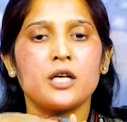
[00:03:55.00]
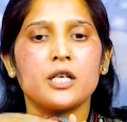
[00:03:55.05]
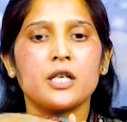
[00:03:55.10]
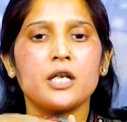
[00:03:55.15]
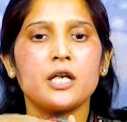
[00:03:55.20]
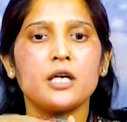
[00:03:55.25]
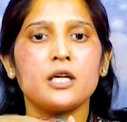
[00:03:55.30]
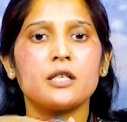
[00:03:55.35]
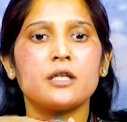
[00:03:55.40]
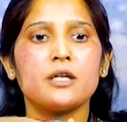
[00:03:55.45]

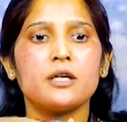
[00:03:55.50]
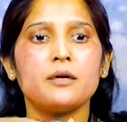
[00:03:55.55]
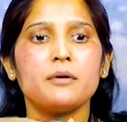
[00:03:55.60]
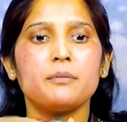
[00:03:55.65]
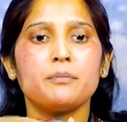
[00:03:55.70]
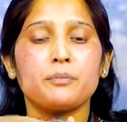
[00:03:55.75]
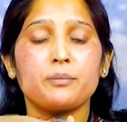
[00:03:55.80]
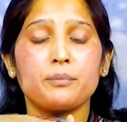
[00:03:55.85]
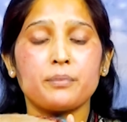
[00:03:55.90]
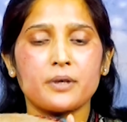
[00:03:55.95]
कि इनके
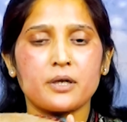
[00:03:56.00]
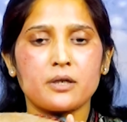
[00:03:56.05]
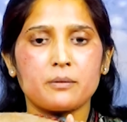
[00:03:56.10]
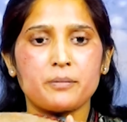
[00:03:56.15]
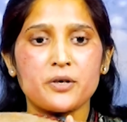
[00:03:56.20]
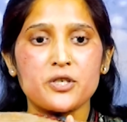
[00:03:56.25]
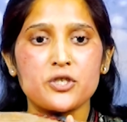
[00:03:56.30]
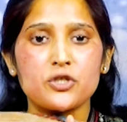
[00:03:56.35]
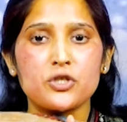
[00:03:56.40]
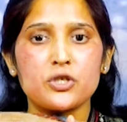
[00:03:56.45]

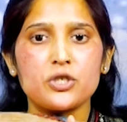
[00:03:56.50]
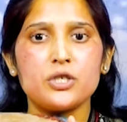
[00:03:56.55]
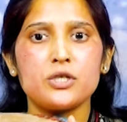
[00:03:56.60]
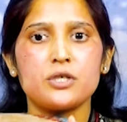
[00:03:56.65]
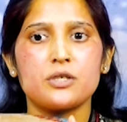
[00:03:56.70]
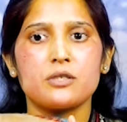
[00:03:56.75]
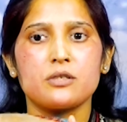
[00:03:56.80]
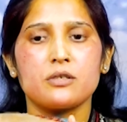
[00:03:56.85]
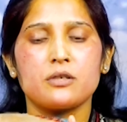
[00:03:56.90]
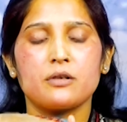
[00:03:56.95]

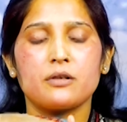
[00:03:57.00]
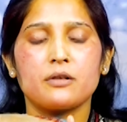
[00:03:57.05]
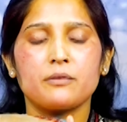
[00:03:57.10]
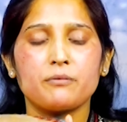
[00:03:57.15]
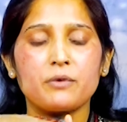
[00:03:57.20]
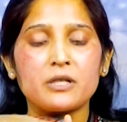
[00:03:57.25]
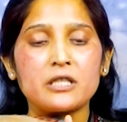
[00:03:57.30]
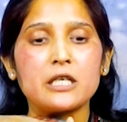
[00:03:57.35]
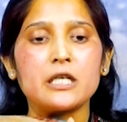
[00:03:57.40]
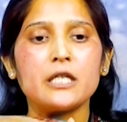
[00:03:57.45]
पच्चीस
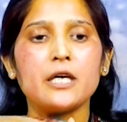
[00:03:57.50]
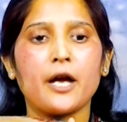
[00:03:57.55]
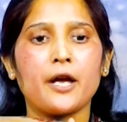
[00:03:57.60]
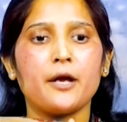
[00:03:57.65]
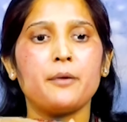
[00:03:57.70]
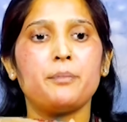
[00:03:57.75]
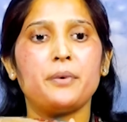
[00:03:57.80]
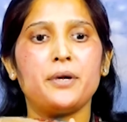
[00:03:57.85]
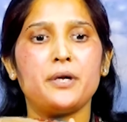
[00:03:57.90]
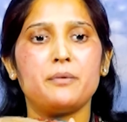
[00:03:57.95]
पथरियाँ
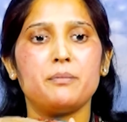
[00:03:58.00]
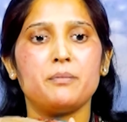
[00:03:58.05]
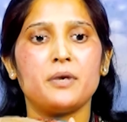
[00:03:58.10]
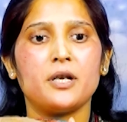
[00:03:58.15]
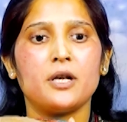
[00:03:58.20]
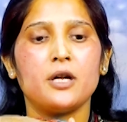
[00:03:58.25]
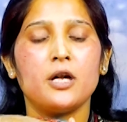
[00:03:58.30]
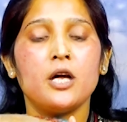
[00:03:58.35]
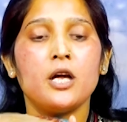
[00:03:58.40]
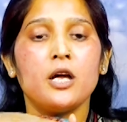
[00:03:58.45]
हैं पेट
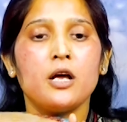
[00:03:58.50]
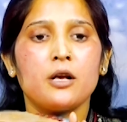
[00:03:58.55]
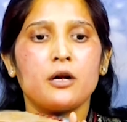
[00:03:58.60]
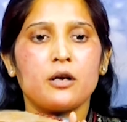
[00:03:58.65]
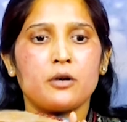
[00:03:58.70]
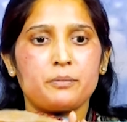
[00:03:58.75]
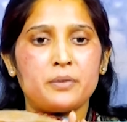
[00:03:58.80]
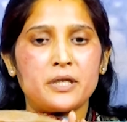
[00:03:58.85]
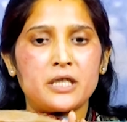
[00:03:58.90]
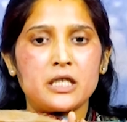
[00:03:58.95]
में
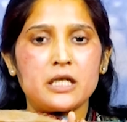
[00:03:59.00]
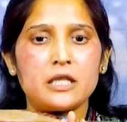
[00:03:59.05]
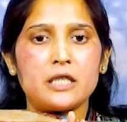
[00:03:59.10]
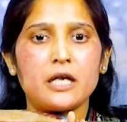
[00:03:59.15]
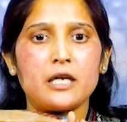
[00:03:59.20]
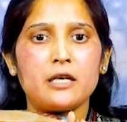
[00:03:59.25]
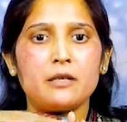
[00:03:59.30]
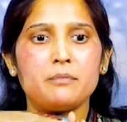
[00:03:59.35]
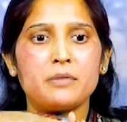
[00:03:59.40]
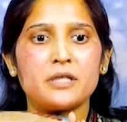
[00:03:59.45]
पित्त की
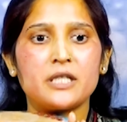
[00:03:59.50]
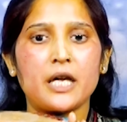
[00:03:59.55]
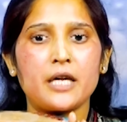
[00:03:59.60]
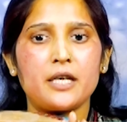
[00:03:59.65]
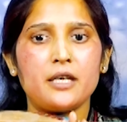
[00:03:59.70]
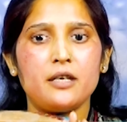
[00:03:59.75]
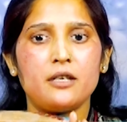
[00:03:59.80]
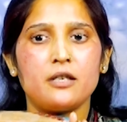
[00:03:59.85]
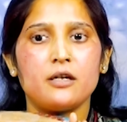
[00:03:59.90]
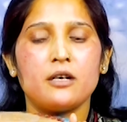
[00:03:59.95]
तैली में
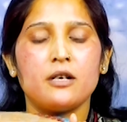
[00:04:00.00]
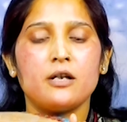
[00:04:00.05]
बताई